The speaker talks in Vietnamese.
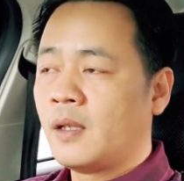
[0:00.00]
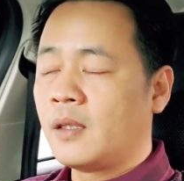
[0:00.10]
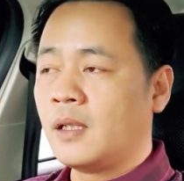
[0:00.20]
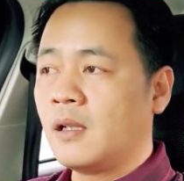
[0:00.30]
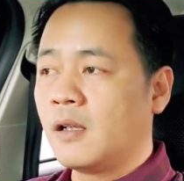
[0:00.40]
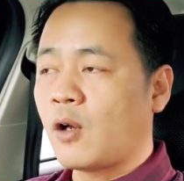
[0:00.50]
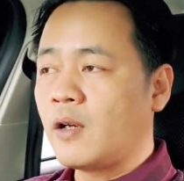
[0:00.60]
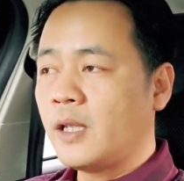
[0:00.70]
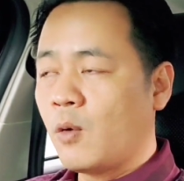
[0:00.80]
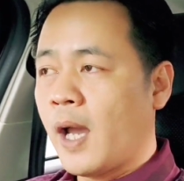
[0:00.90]
Những người có
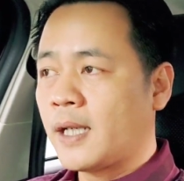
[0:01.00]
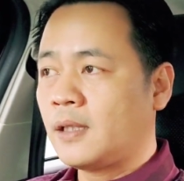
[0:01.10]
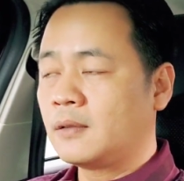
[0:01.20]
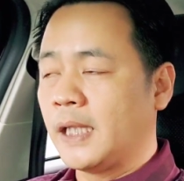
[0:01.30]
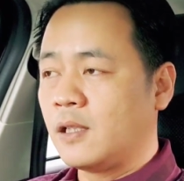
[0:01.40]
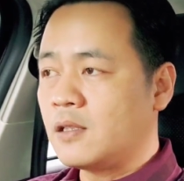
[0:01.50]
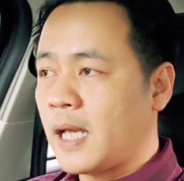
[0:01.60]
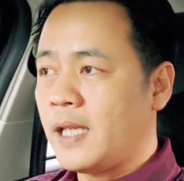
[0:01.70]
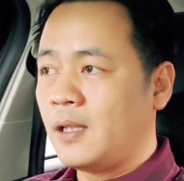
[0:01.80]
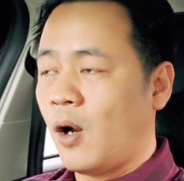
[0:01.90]
liên quan đó thì trước
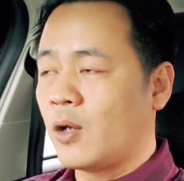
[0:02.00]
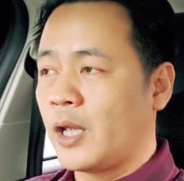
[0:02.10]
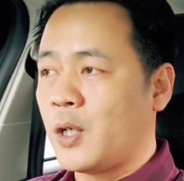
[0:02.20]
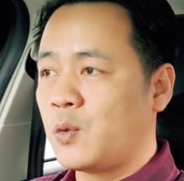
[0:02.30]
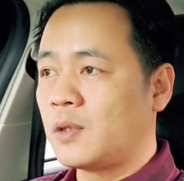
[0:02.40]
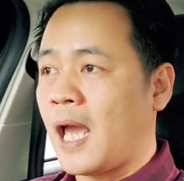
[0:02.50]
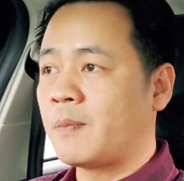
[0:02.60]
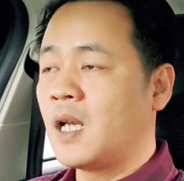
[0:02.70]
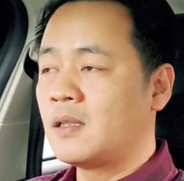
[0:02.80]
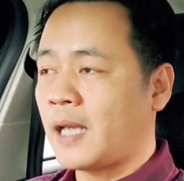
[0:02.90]
đây họ đều
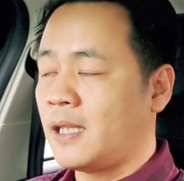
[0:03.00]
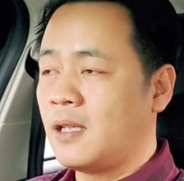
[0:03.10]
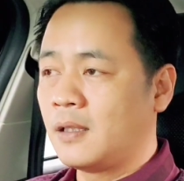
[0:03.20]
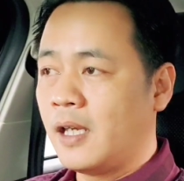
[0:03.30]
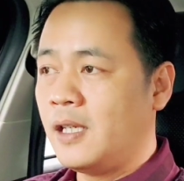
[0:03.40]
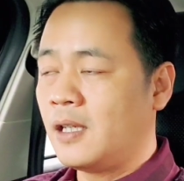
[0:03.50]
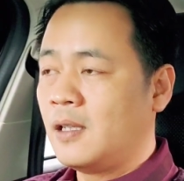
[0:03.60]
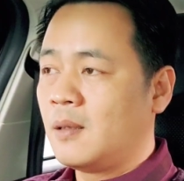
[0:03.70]
làm đơn này đơn kia,